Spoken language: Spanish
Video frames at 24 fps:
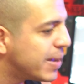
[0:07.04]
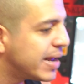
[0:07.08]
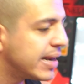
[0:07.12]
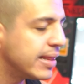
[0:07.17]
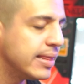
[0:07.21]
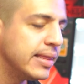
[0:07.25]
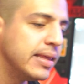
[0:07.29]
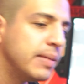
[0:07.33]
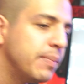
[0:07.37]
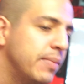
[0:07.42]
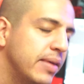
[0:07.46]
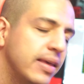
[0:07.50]

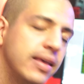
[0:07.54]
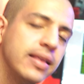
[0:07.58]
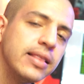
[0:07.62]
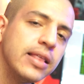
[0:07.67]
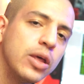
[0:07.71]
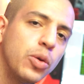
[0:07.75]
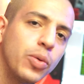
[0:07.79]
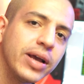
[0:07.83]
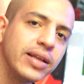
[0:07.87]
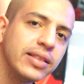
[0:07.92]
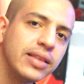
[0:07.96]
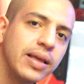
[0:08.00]
perdí mi
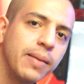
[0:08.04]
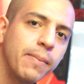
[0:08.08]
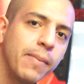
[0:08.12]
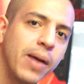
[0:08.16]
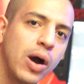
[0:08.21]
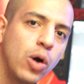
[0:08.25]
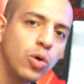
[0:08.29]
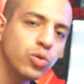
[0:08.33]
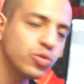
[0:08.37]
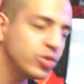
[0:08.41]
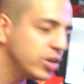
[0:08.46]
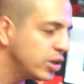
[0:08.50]
dinero en este
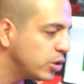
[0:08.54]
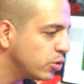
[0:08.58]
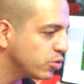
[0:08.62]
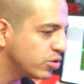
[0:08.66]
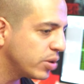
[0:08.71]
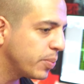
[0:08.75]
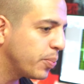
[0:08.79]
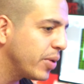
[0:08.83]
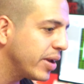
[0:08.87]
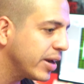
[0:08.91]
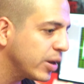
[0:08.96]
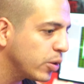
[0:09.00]
mouse y no
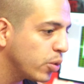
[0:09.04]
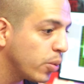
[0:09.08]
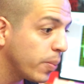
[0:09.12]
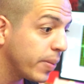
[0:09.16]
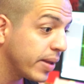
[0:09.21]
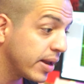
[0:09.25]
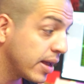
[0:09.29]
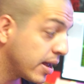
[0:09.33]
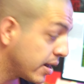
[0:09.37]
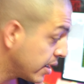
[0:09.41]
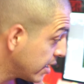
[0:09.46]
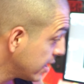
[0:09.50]
se puede
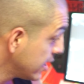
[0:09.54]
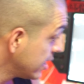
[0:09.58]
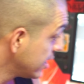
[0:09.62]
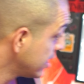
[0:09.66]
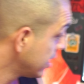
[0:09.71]
recuperar.